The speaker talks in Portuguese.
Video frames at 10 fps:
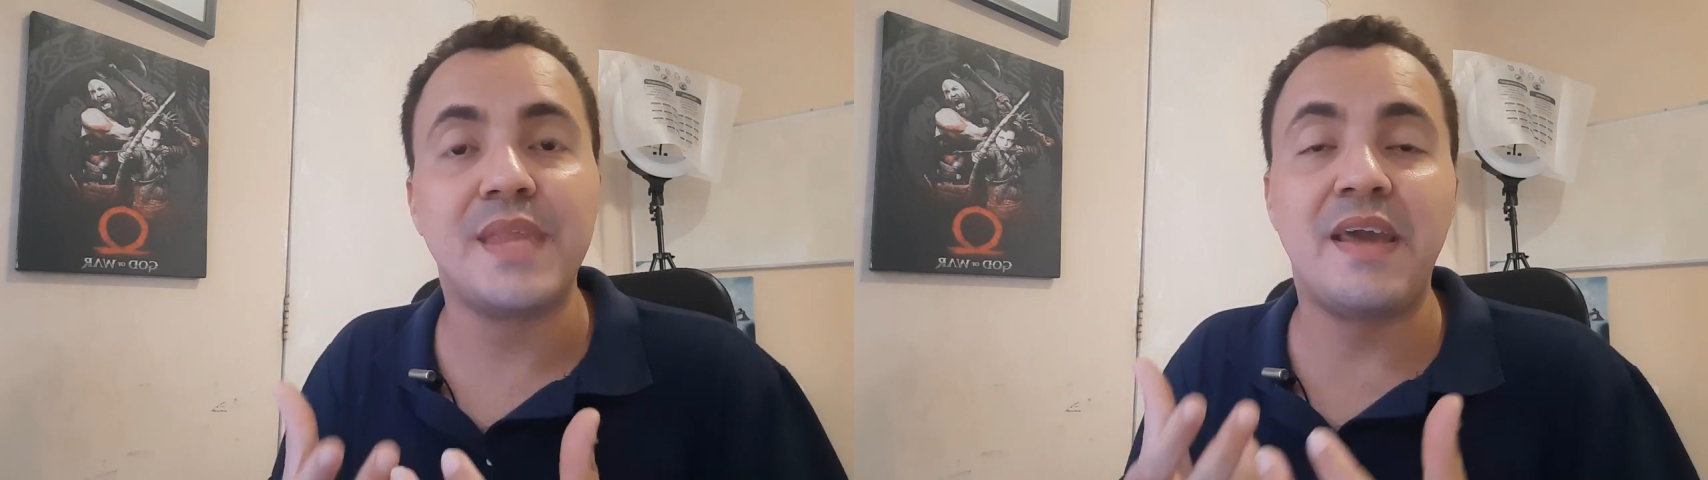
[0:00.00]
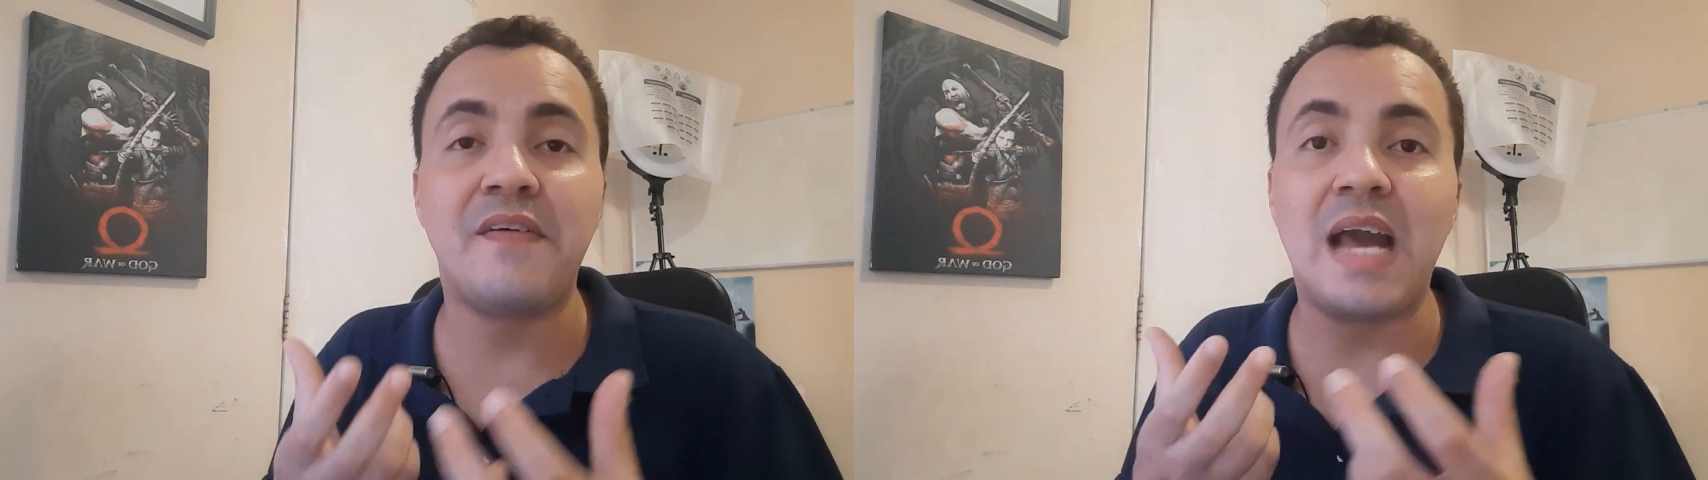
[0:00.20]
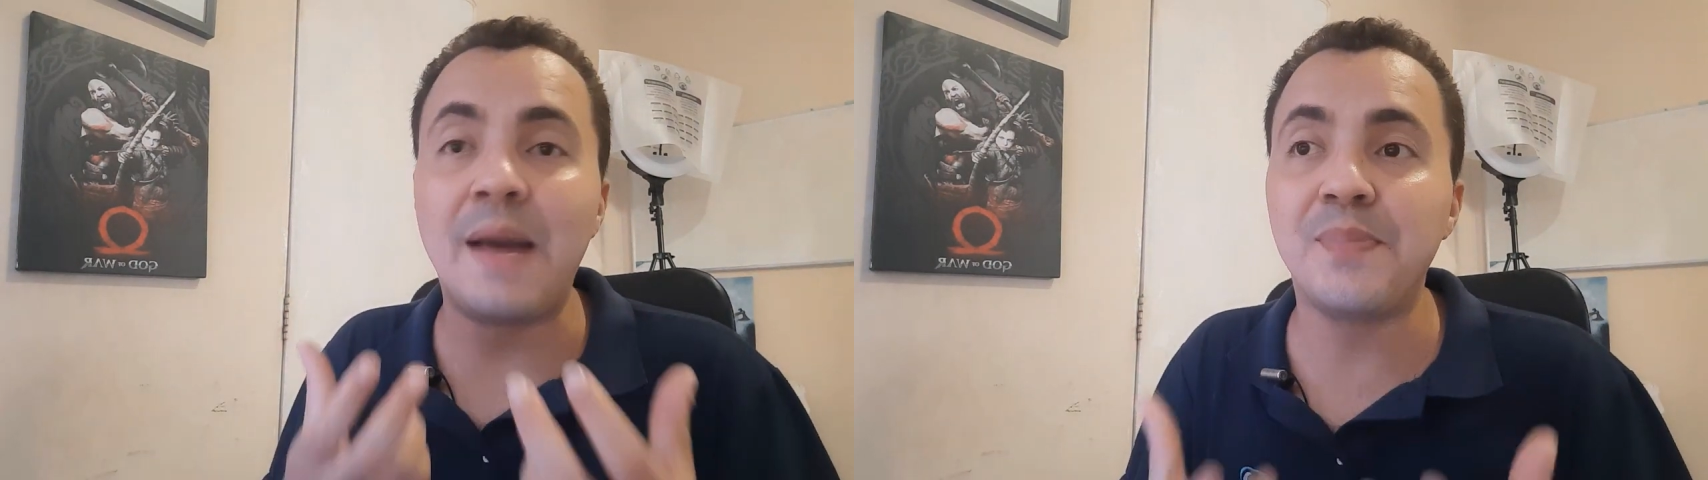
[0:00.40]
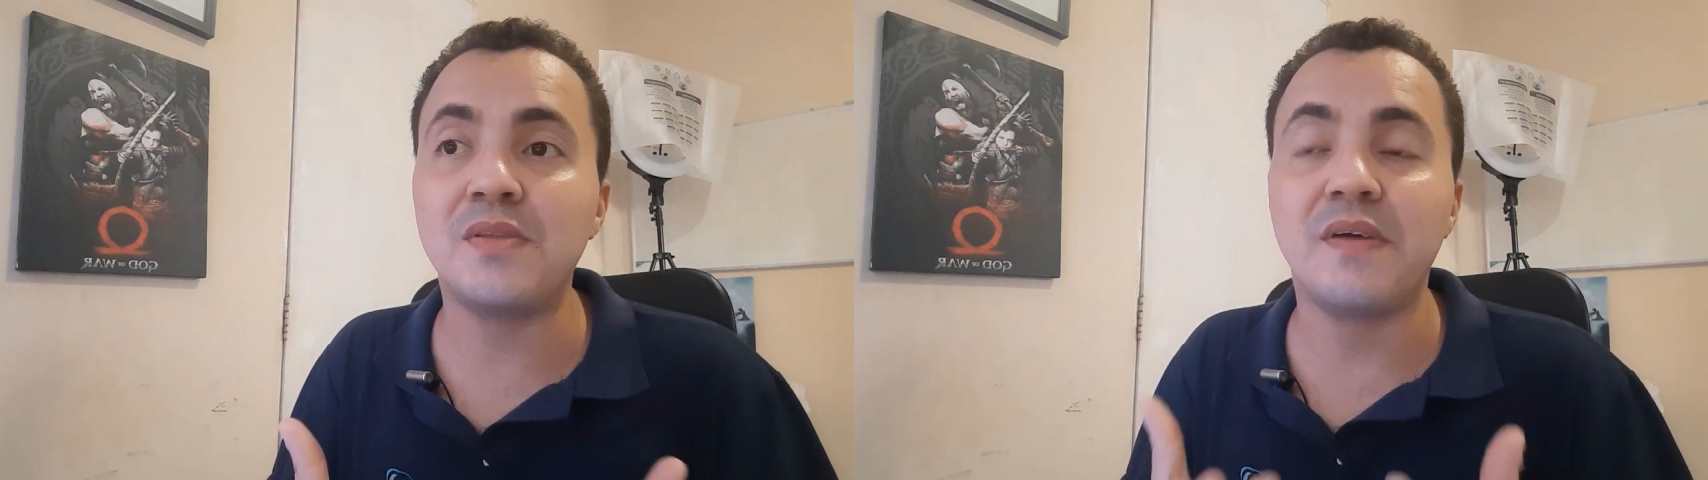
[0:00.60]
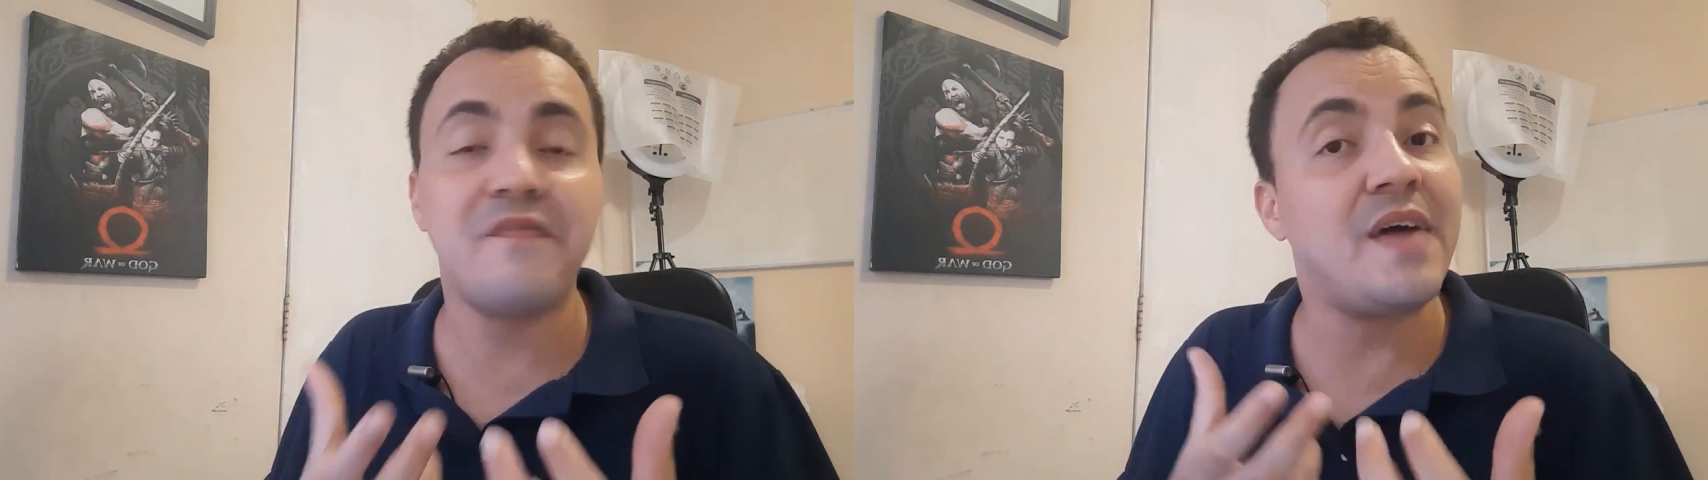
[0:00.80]
é
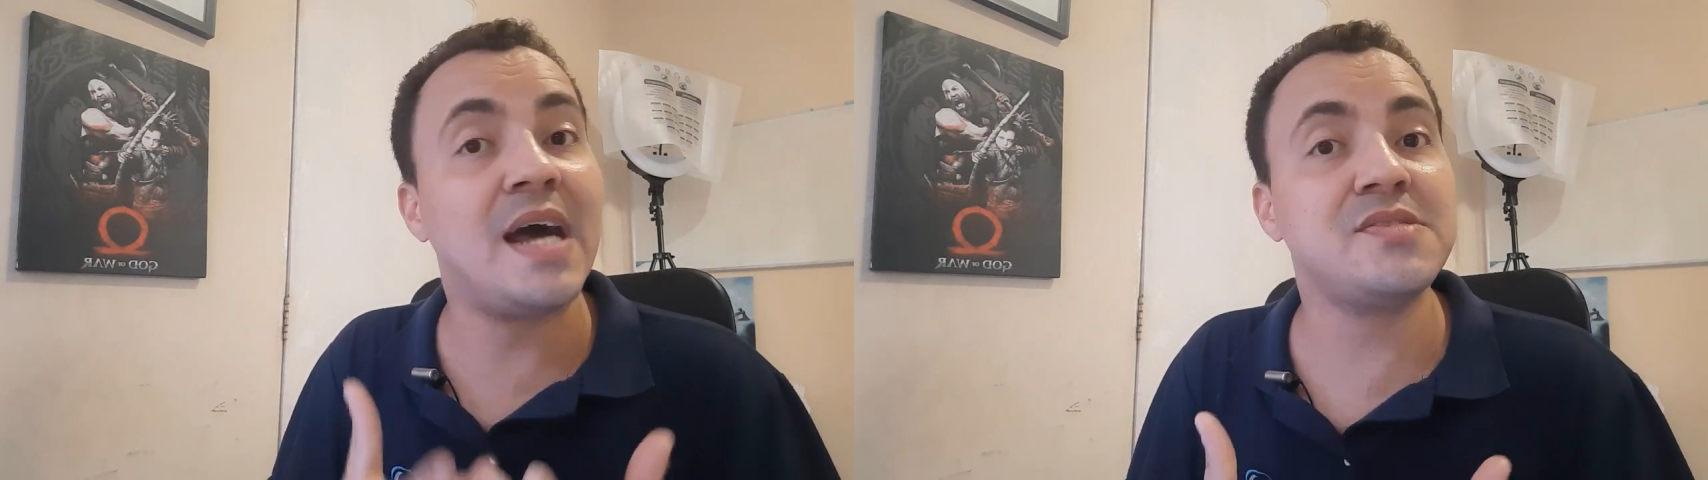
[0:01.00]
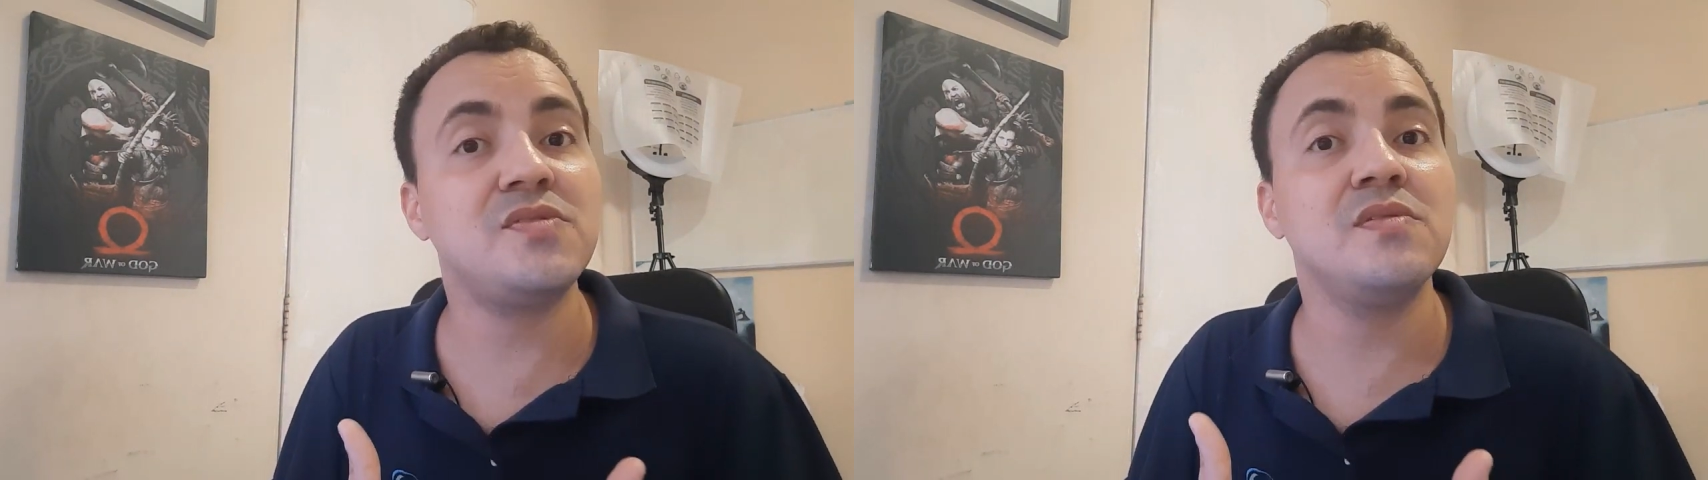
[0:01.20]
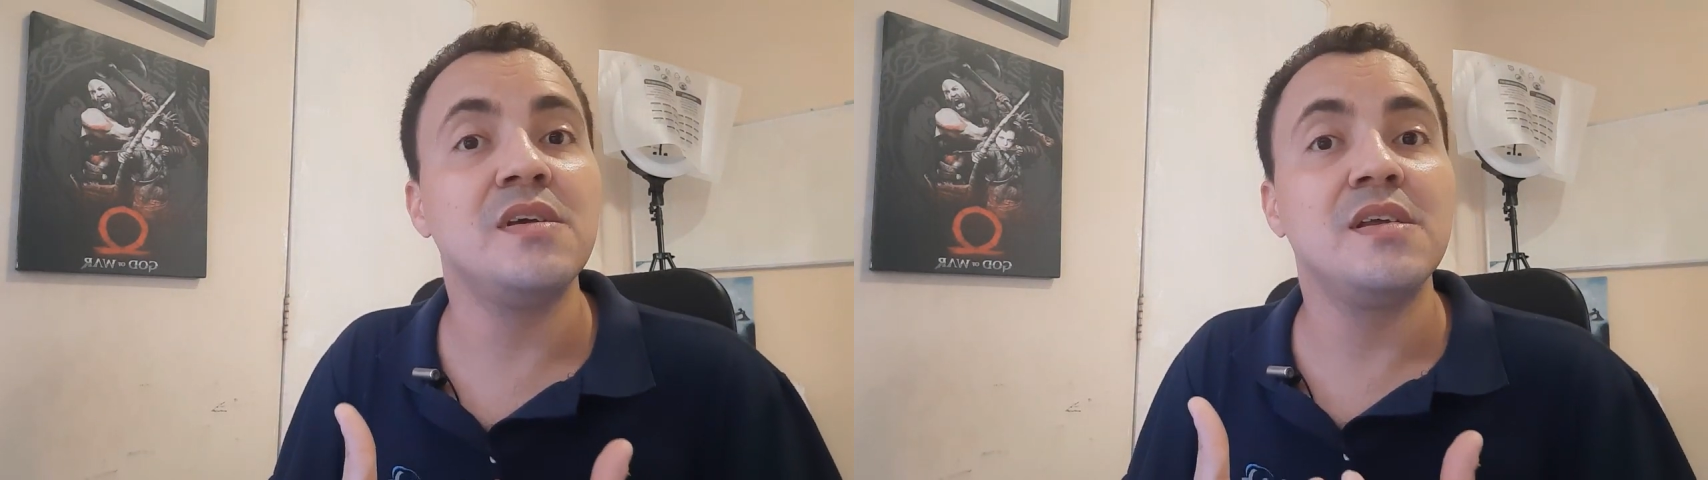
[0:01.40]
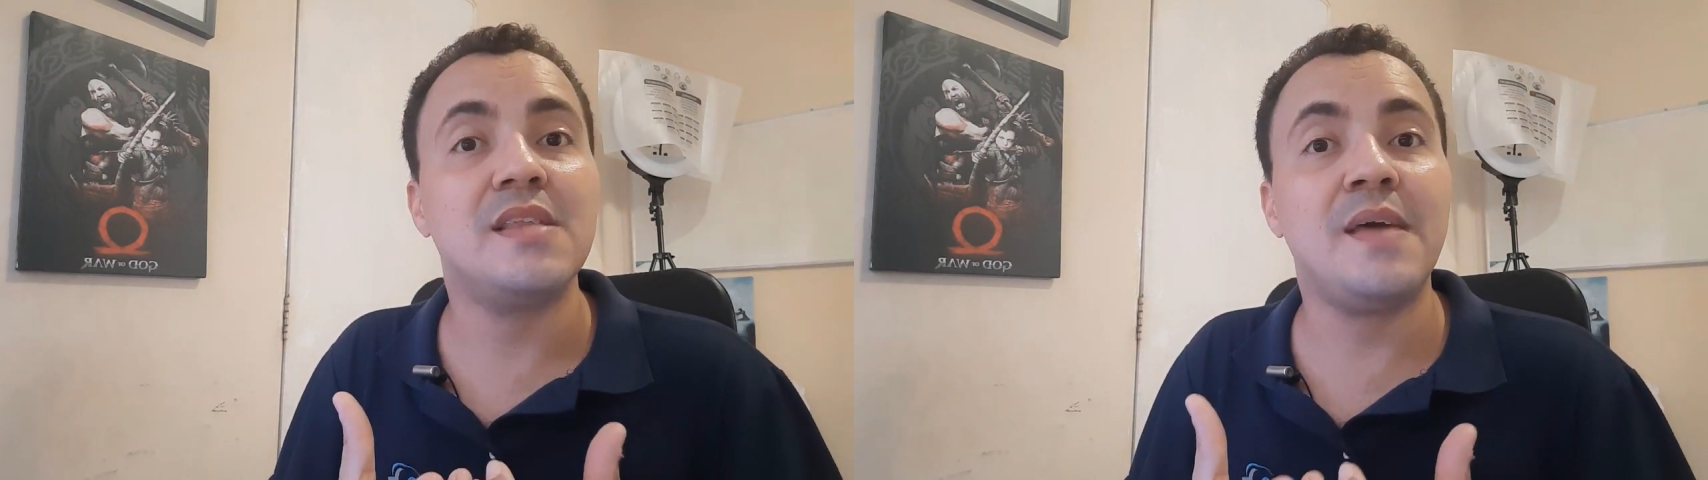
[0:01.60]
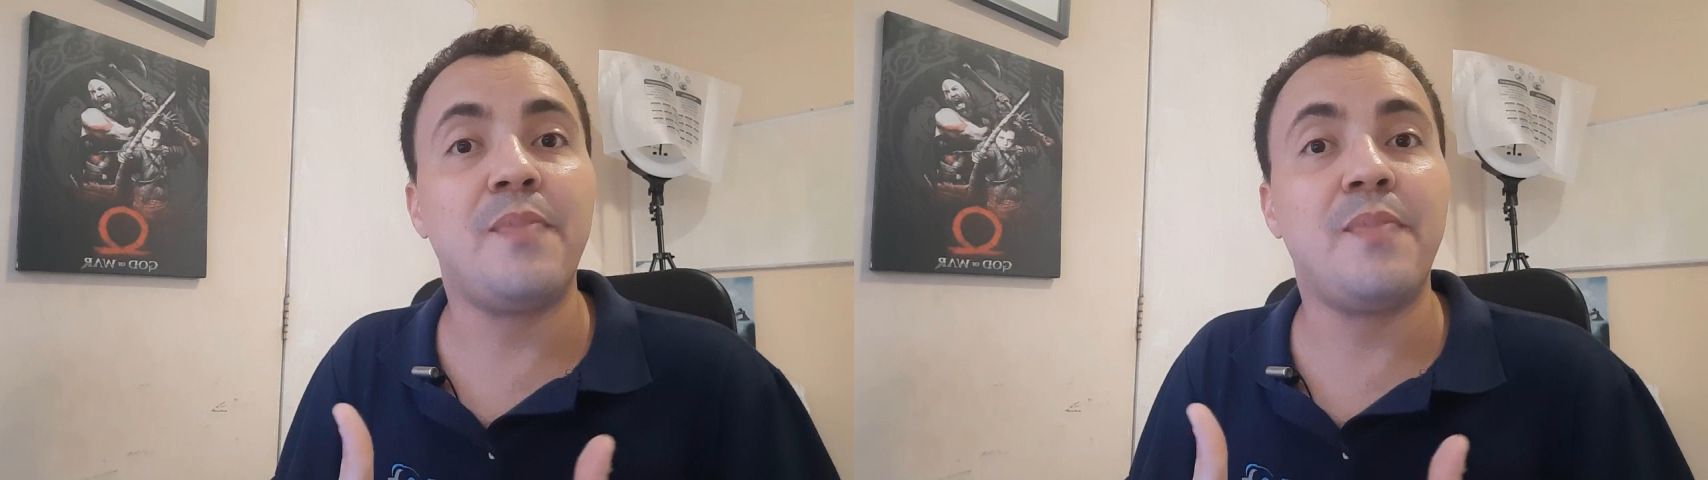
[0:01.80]
rápido, é fácil, né?